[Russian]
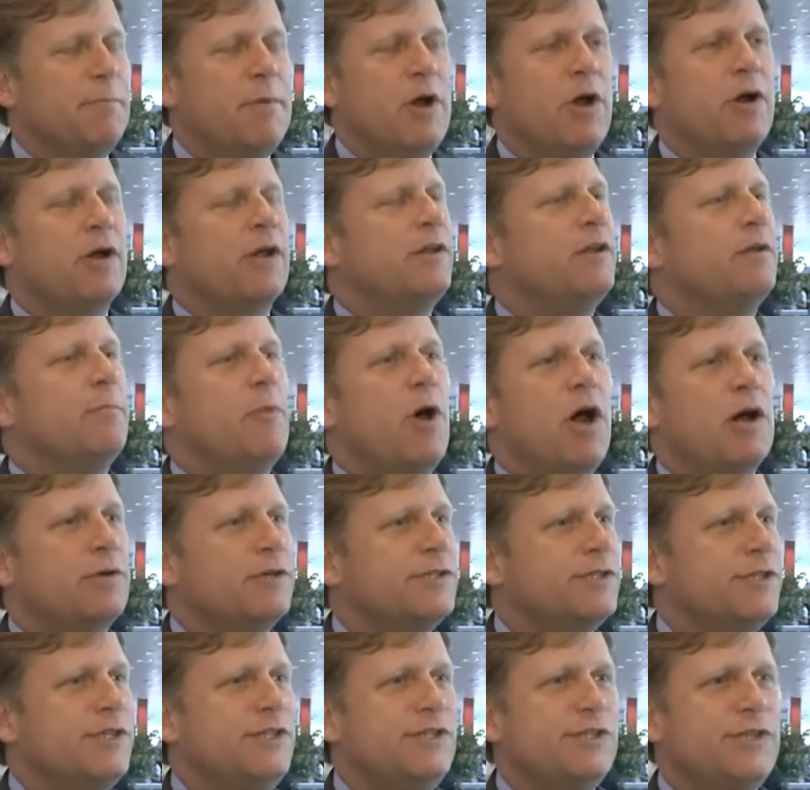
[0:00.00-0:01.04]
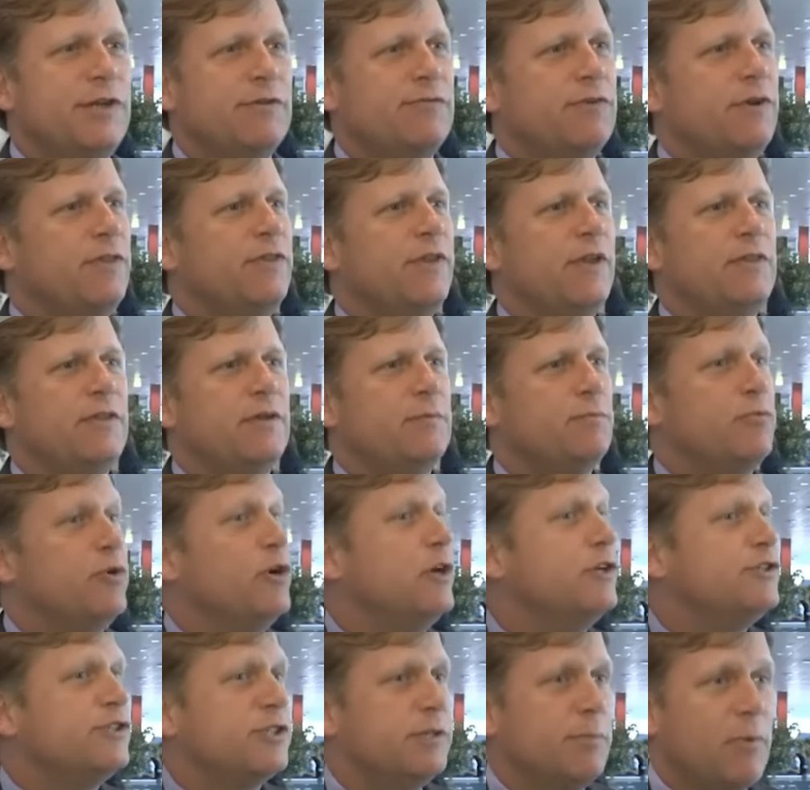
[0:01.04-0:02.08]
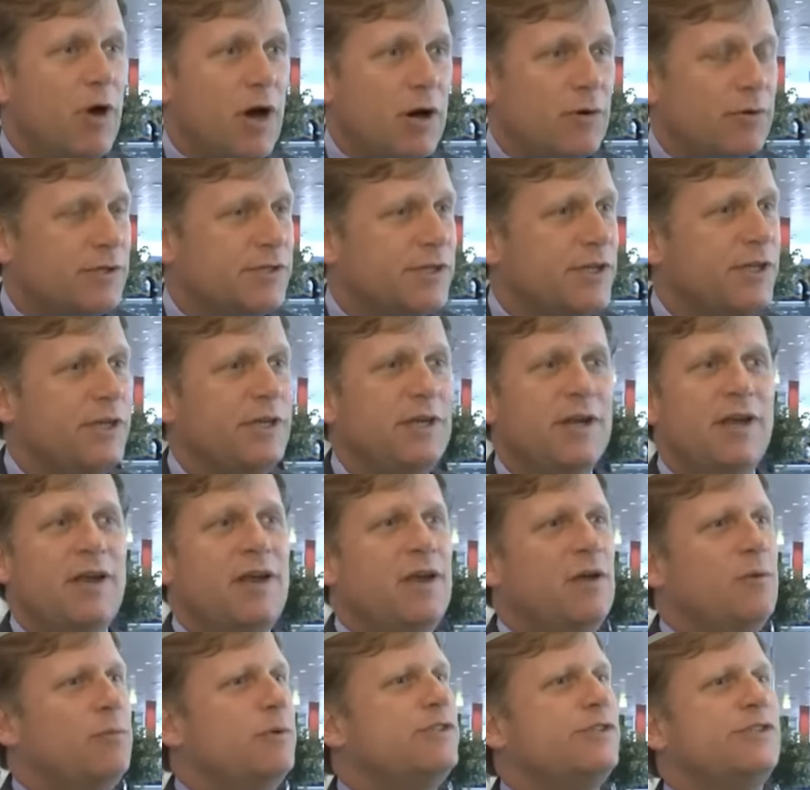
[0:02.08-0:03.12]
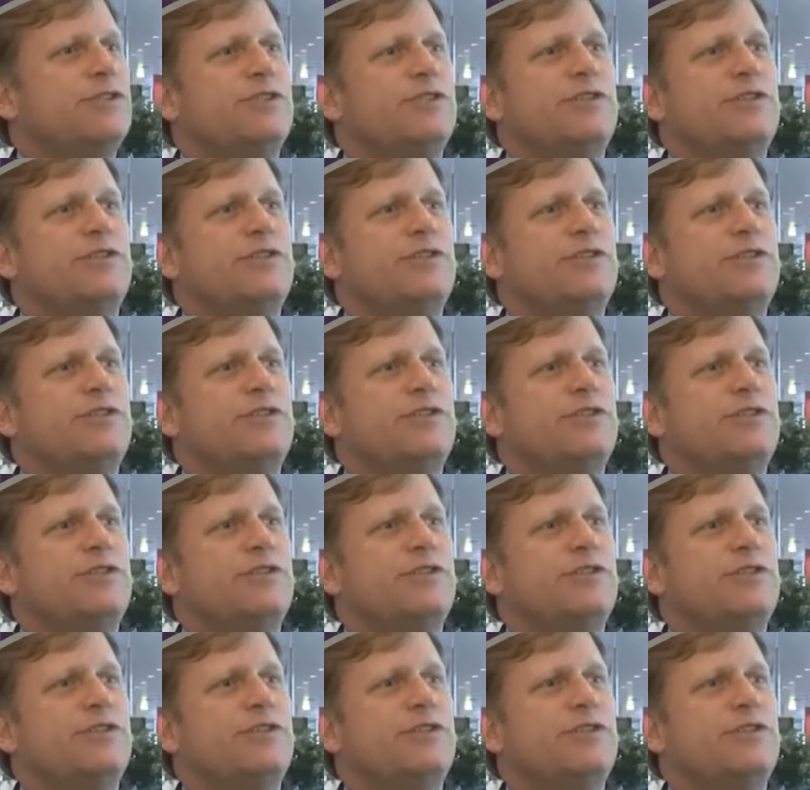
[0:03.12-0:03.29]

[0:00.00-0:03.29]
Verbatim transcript: Ярославском политическом форуме призвал Россию к соблюдению